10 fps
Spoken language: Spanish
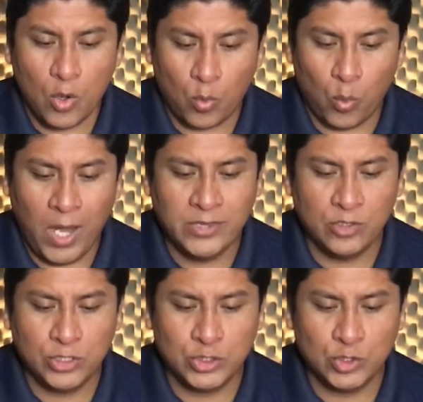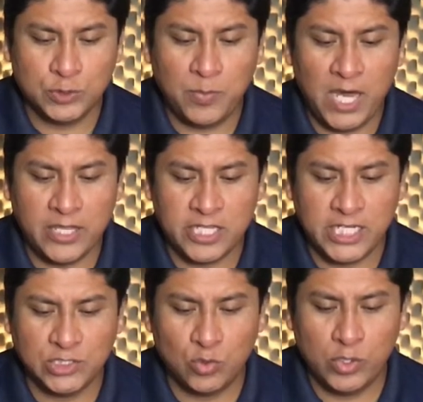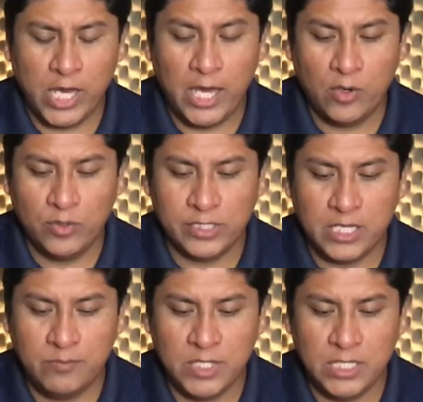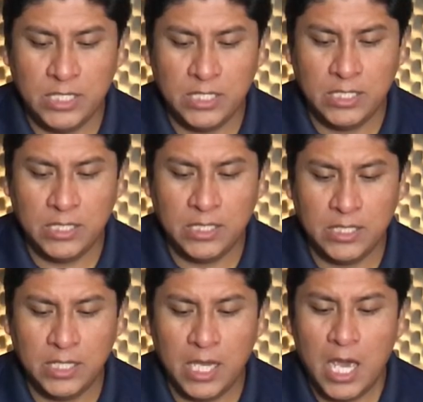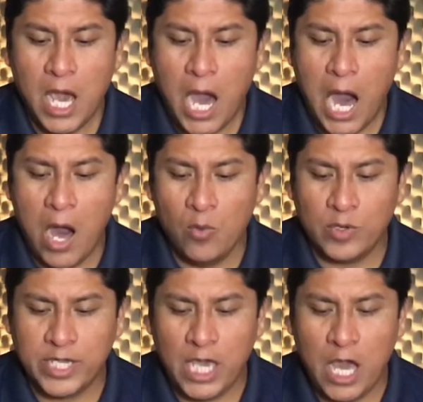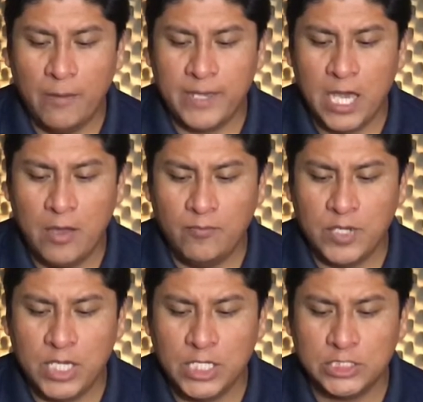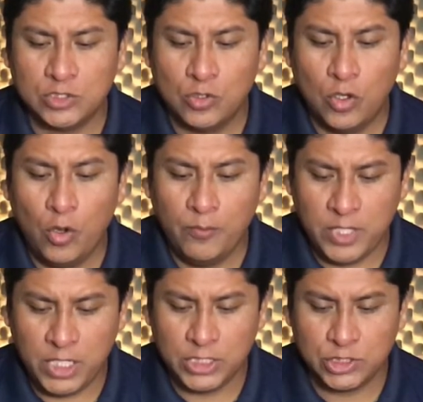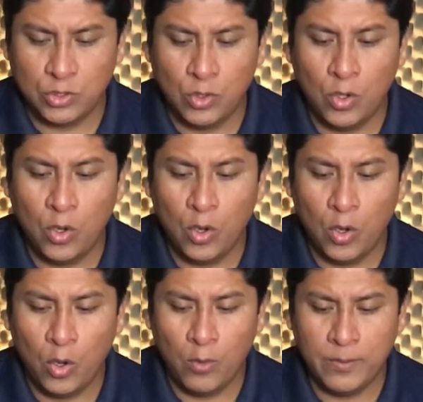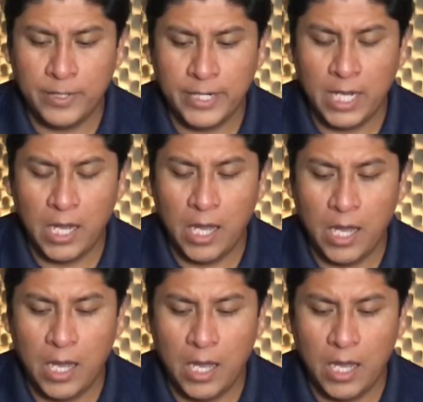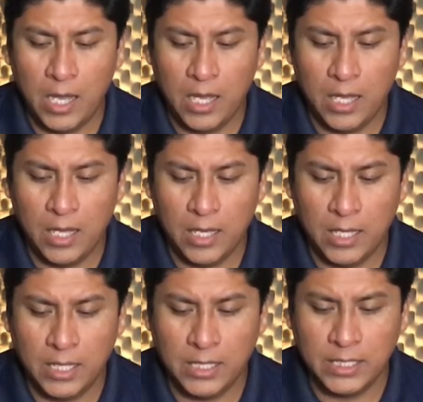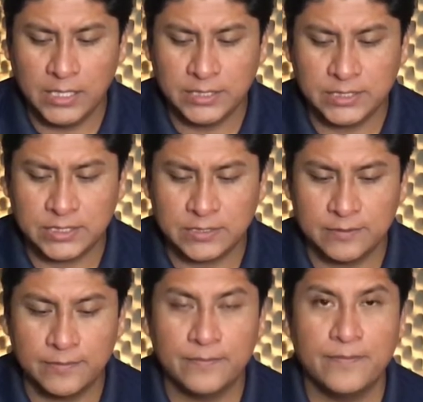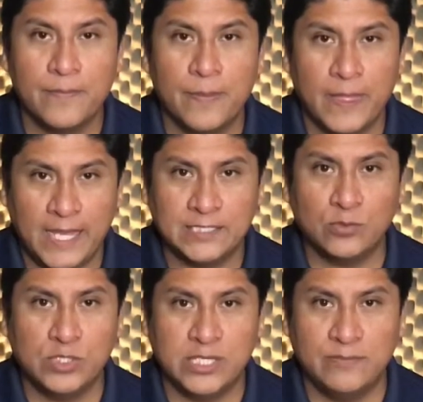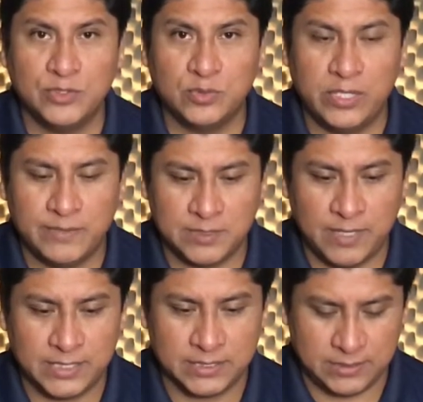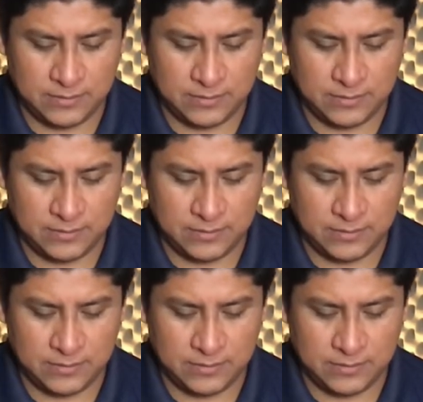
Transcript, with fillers: cuando sus padres dudaron de mí, aunque habían visto mis obras. Escuchemos una vez más.